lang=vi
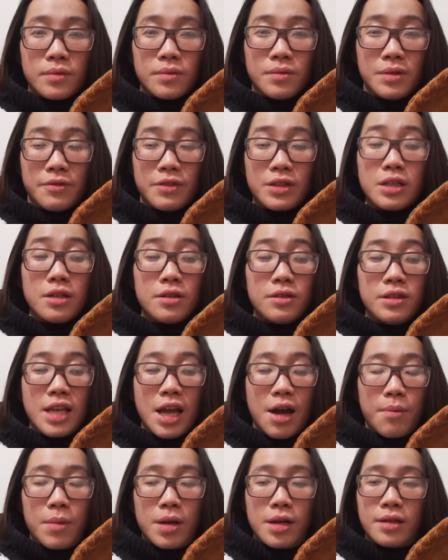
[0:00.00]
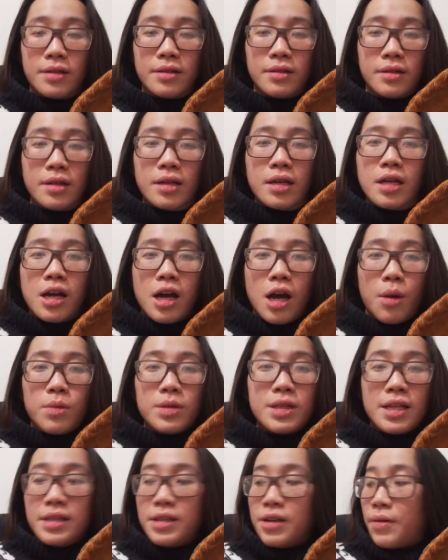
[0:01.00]
mình phải tin vào mình không
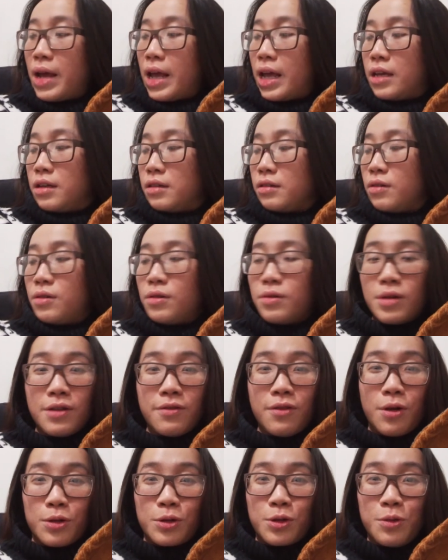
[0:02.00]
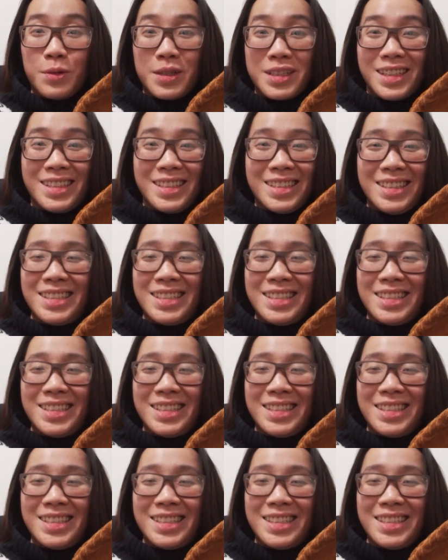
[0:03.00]
có tin vào ai hết thôi cái phone của mình